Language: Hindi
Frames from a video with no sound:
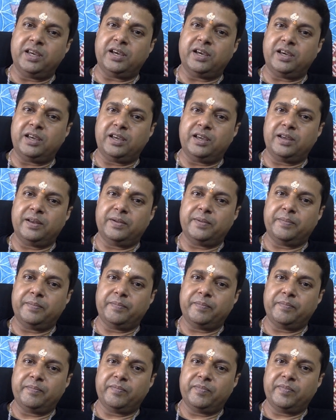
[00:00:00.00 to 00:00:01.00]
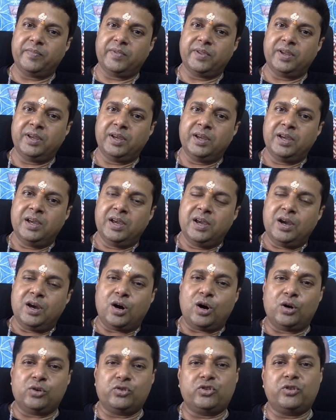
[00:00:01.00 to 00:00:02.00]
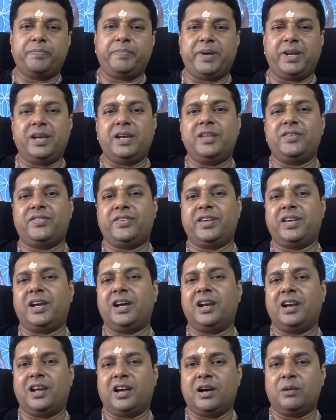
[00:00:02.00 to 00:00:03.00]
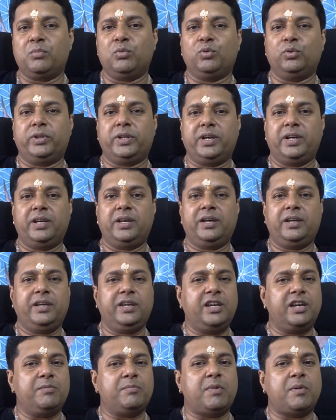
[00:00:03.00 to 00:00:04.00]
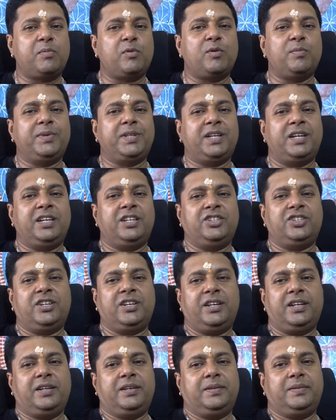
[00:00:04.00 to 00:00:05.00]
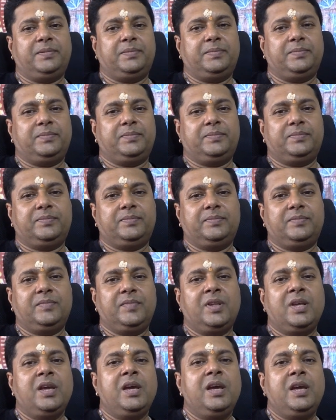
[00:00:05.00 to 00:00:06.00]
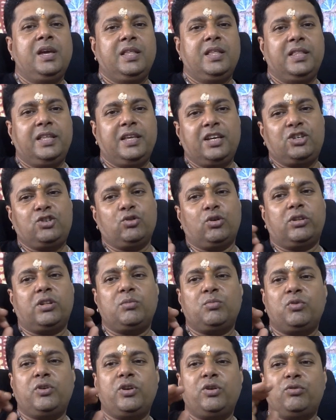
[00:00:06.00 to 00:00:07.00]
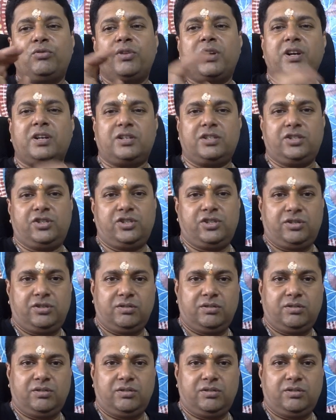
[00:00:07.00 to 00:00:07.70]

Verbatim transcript: क्या है और उसके पहनने से क्या लाभ होता है ये हम आपको बताने जा रहे हैं देखिए चौदह मुखी रुद्राक्ष